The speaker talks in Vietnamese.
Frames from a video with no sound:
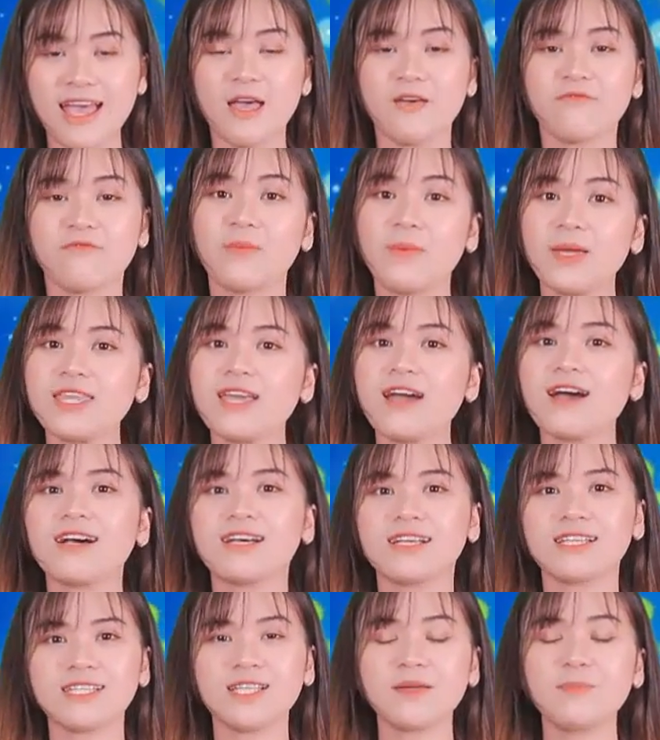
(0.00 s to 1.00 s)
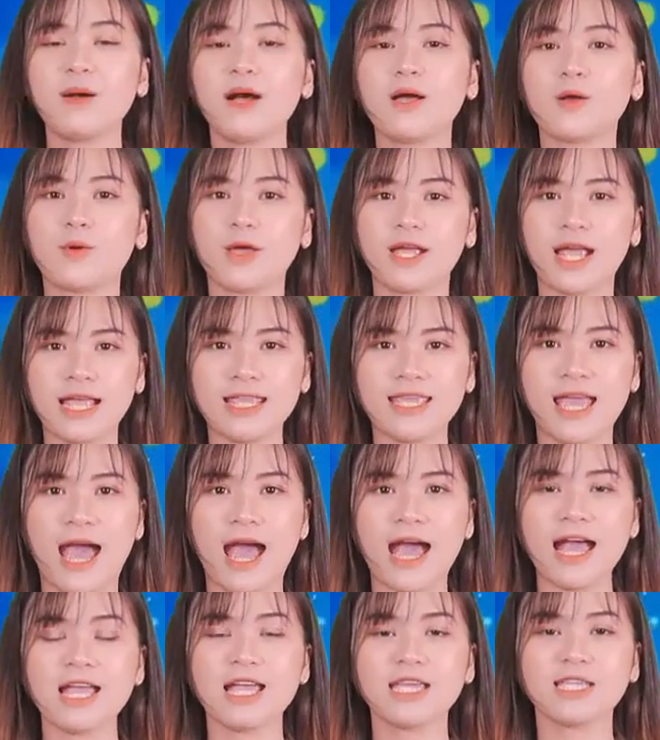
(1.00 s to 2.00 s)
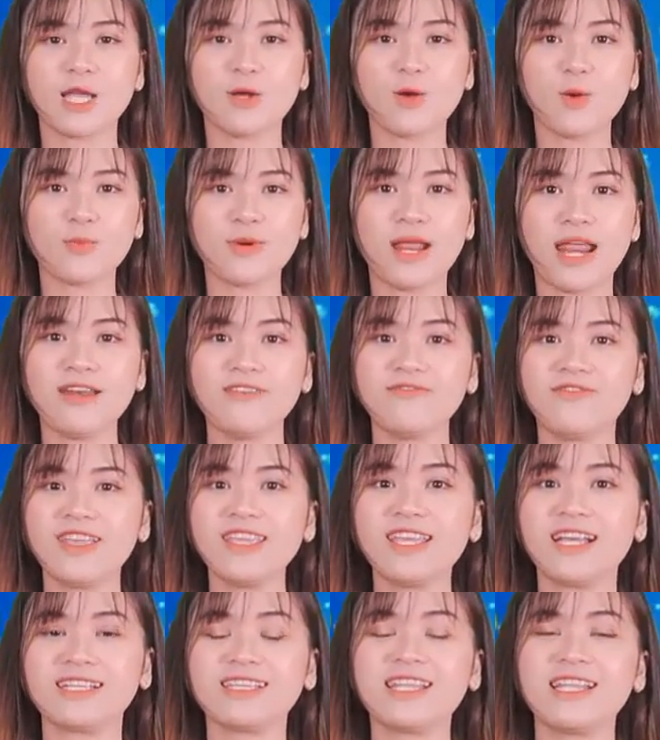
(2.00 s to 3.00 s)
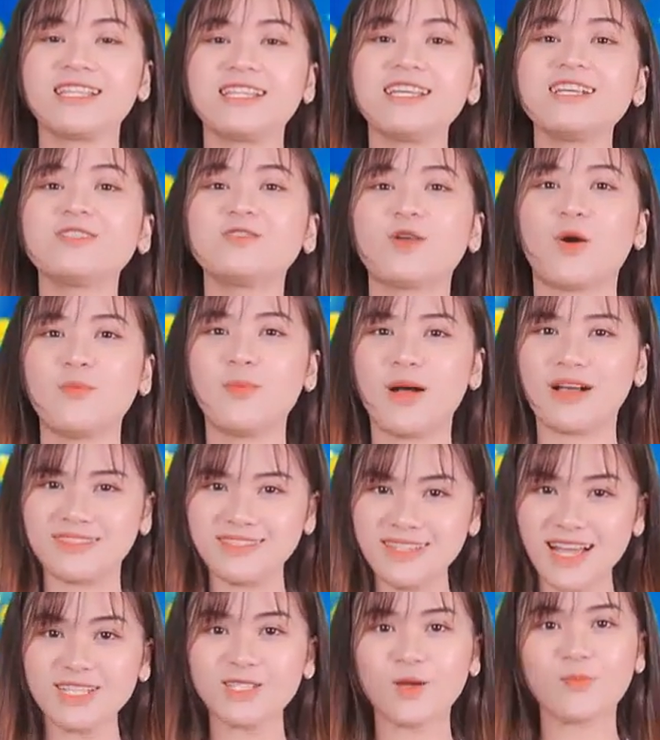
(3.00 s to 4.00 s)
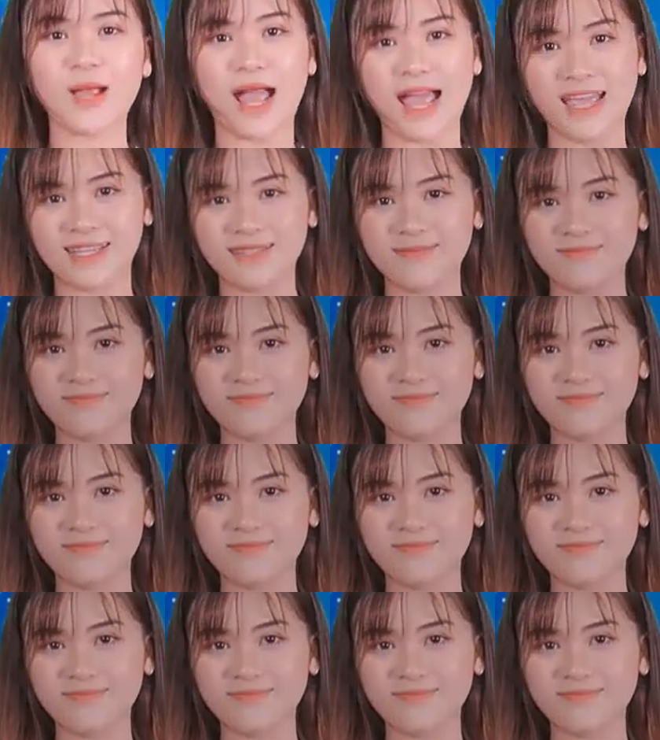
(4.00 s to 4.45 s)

Và bây giờ, xin mời quý khán giả sẽ cùng đến với những tin tức nổi bật nhất trong ngày.